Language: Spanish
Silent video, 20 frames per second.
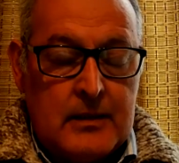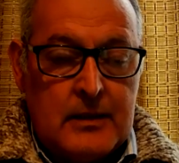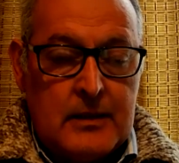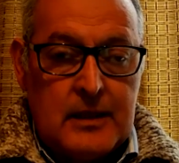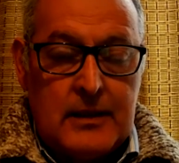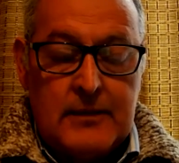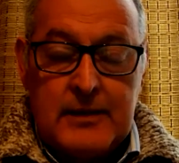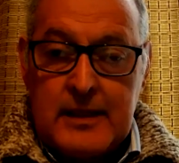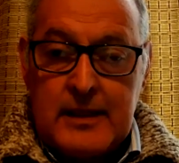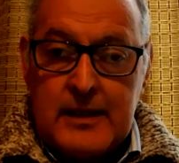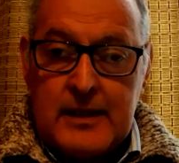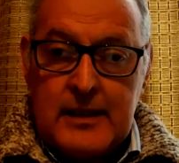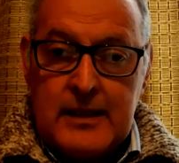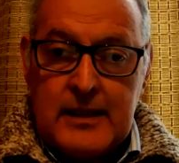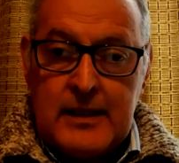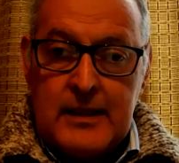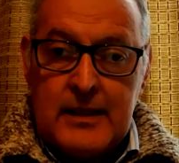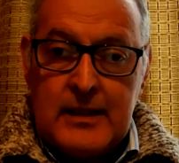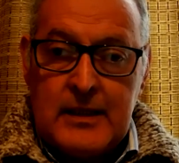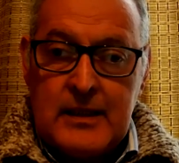La verdad es
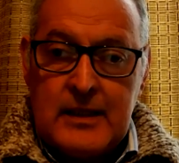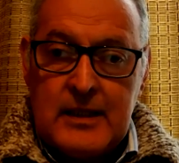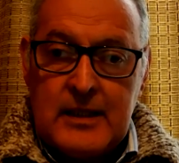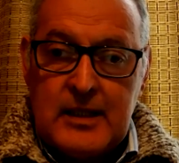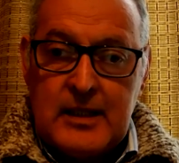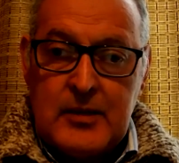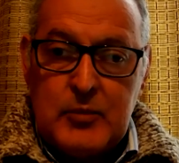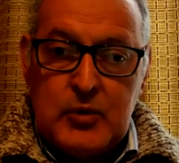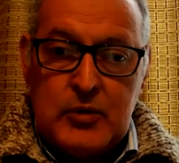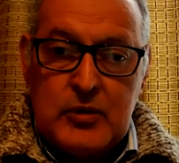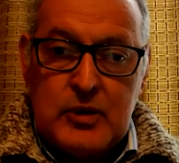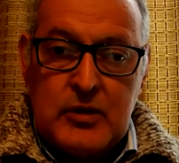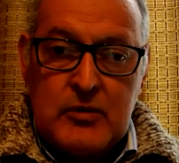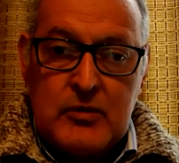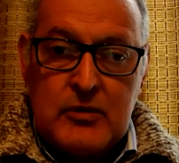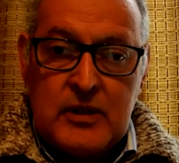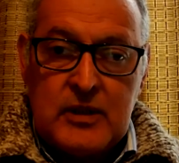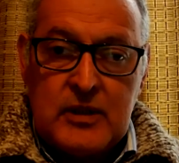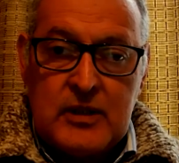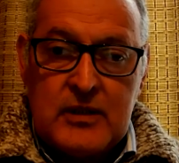que en el mundo
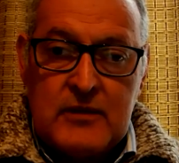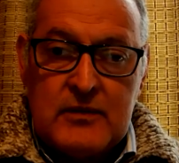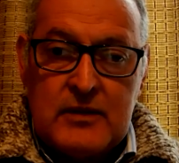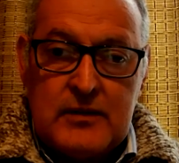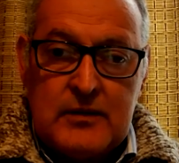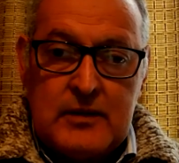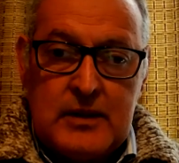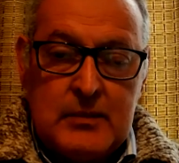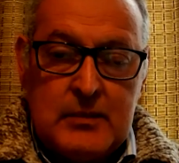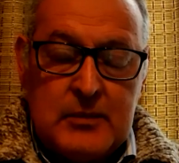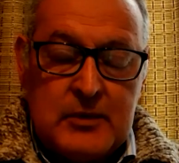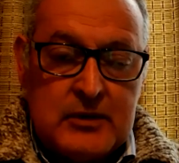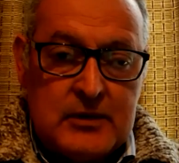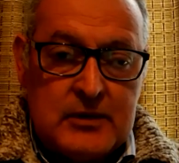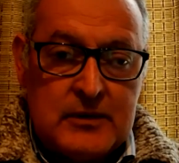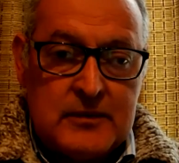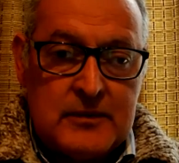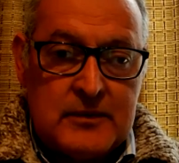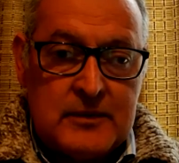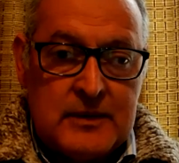actual que
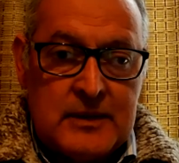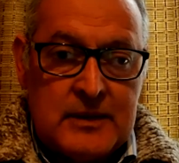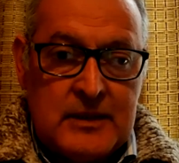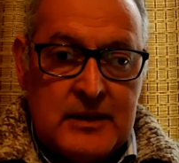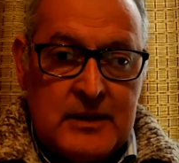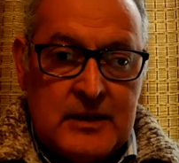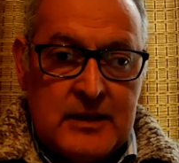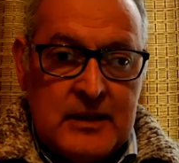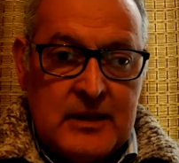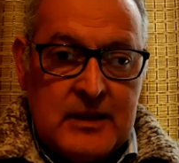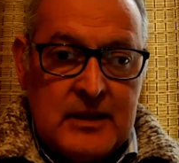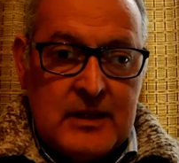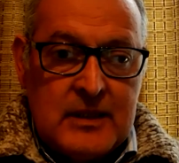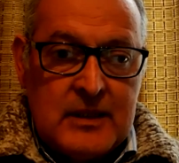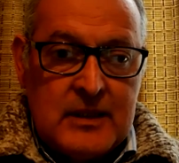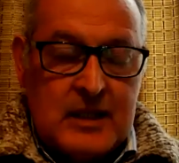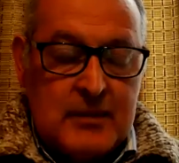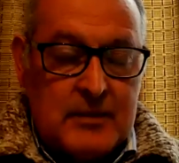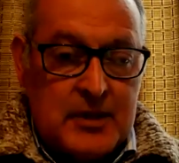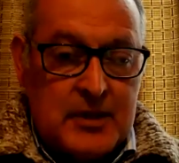vivimos,
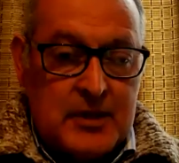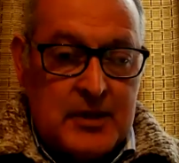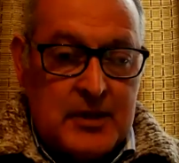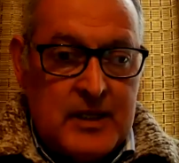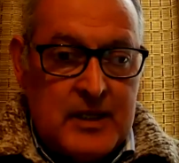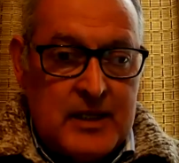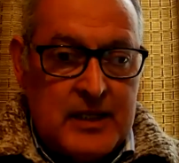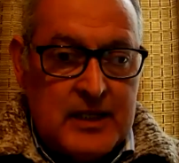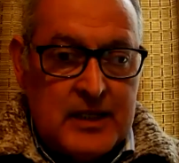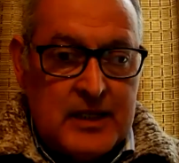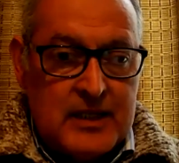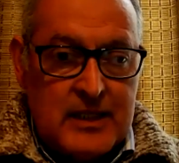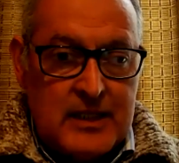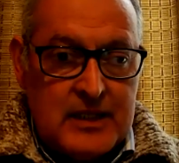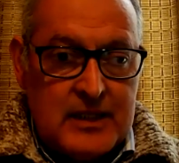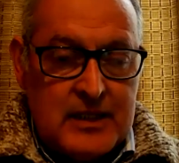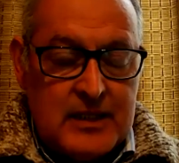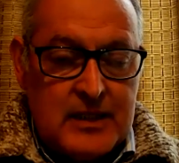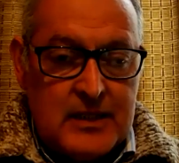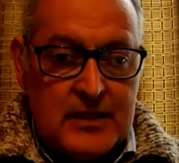la mayoría de la
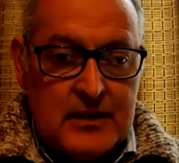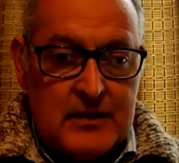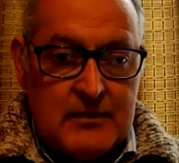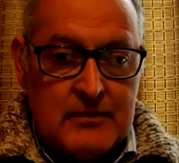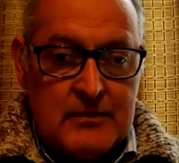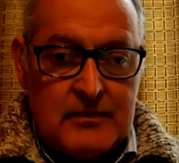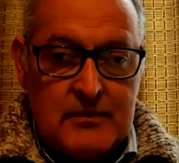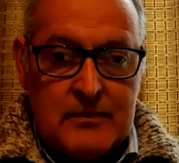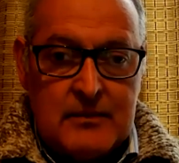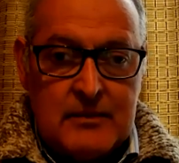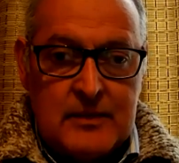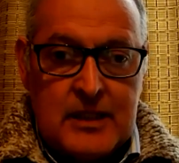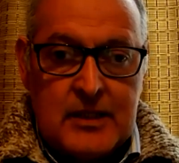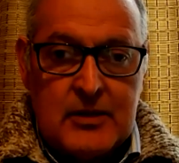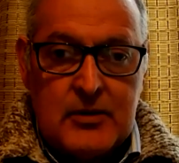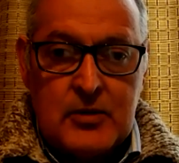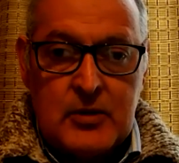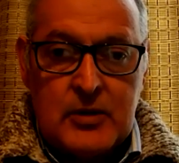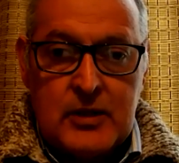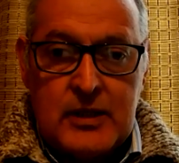gente,
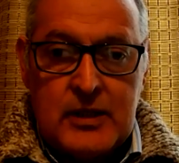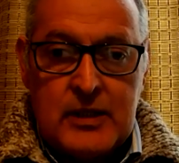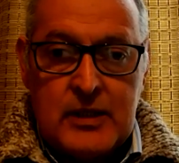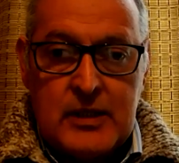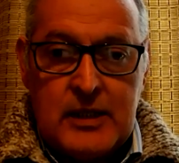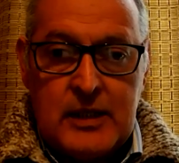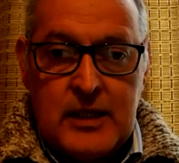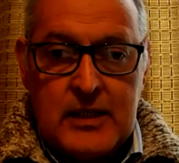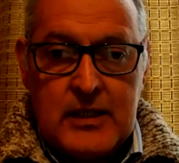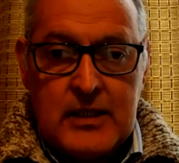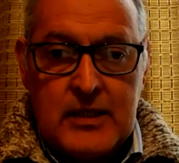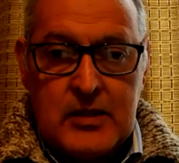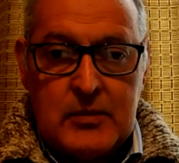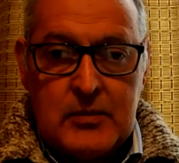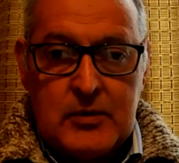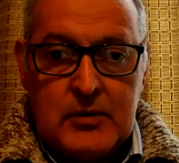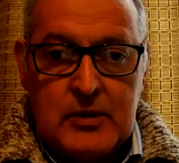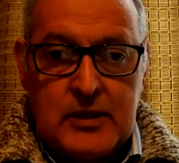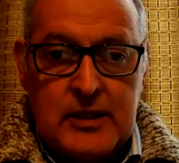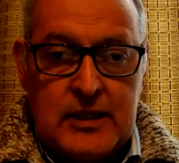tanto cristiana como
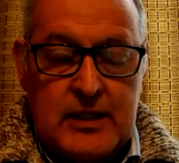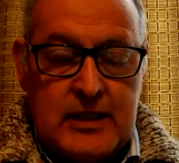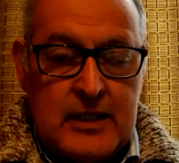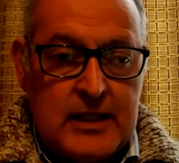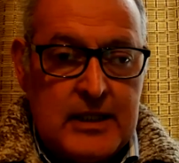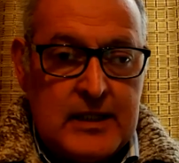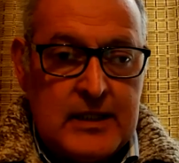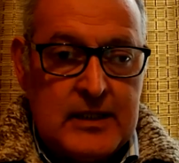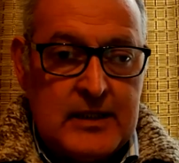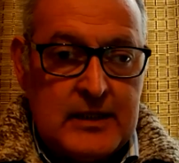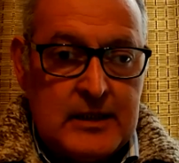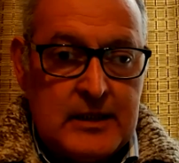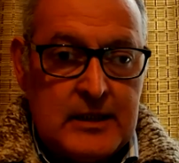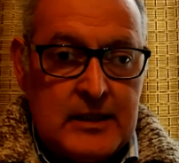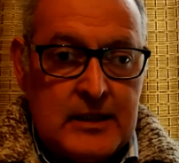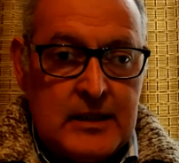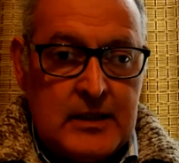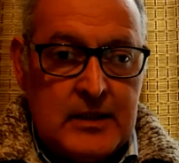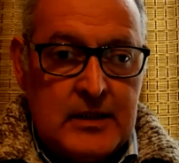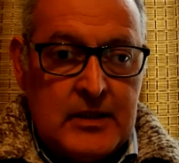no cristiana,
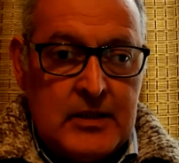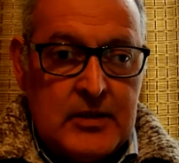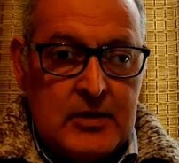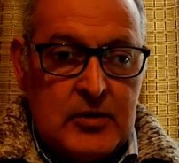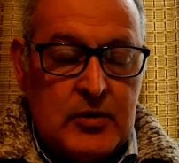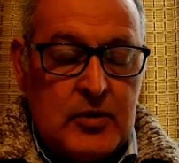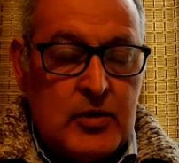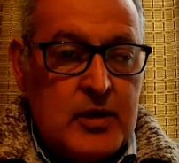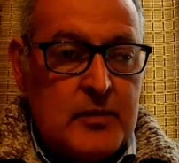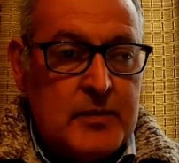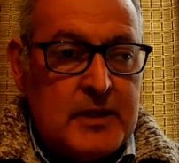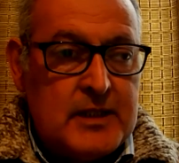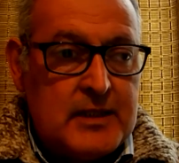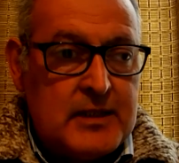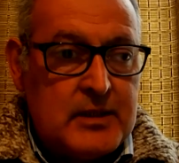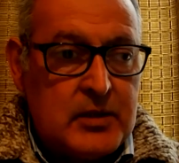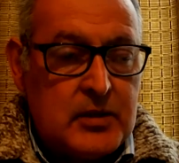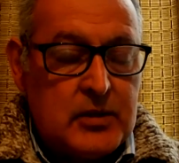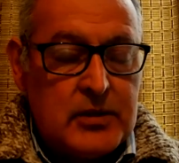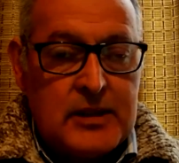no
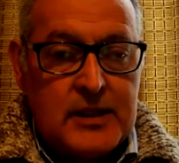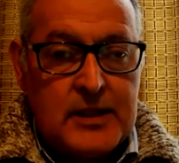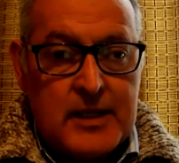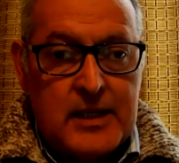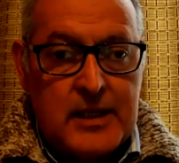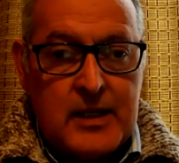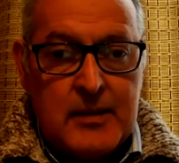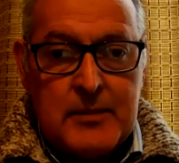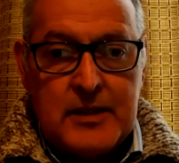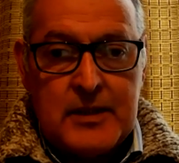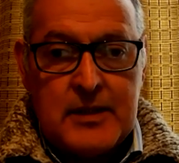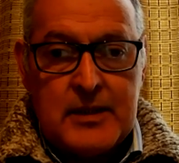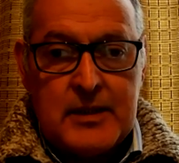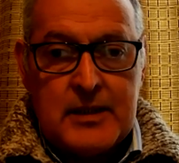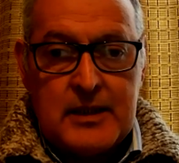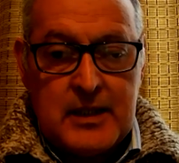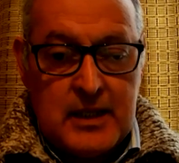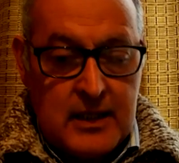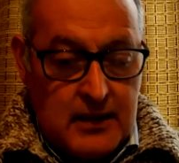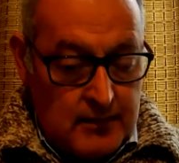dimensionan
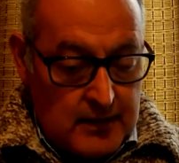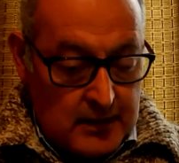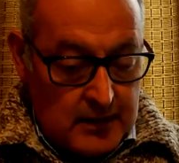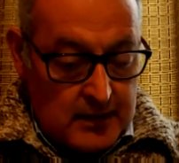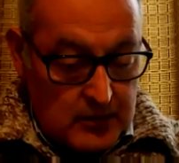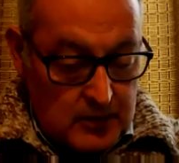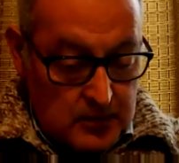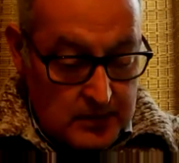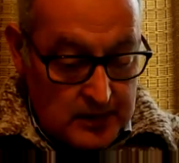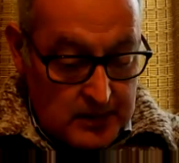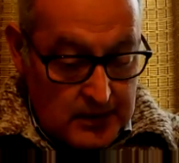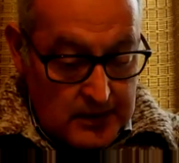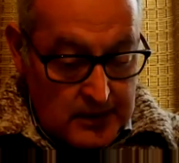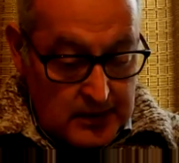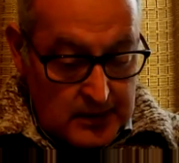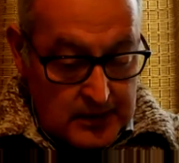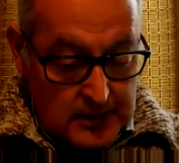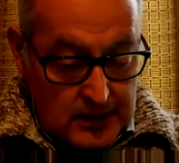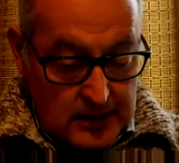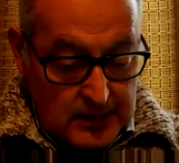realmente el valor de
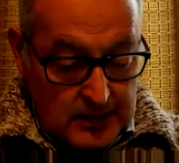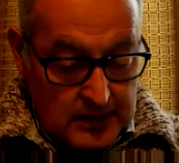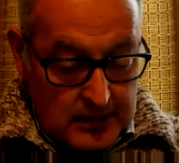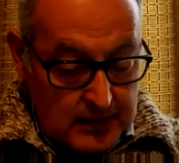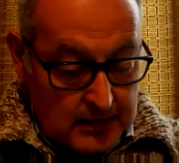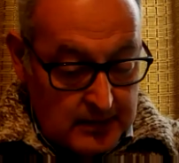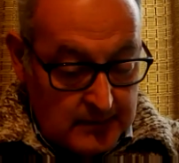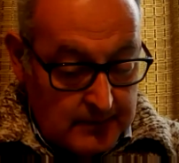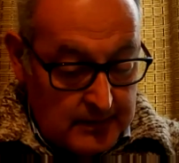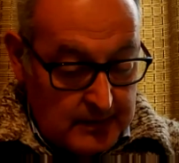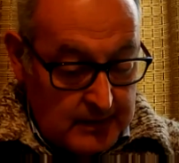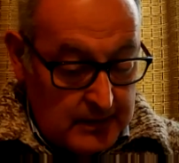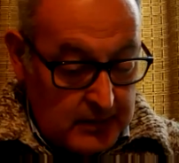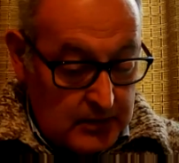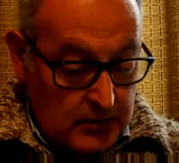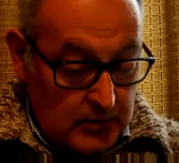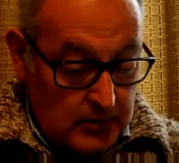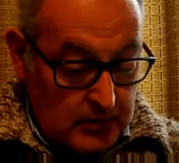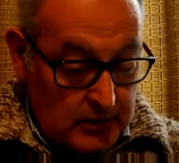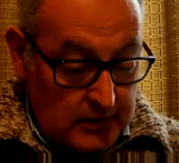estas tres grandes
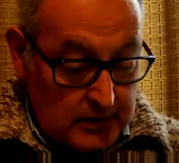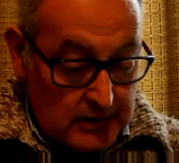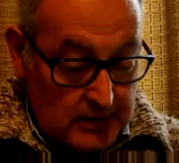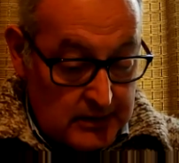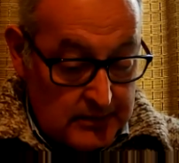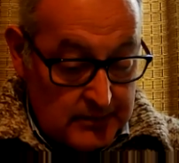bendiciones.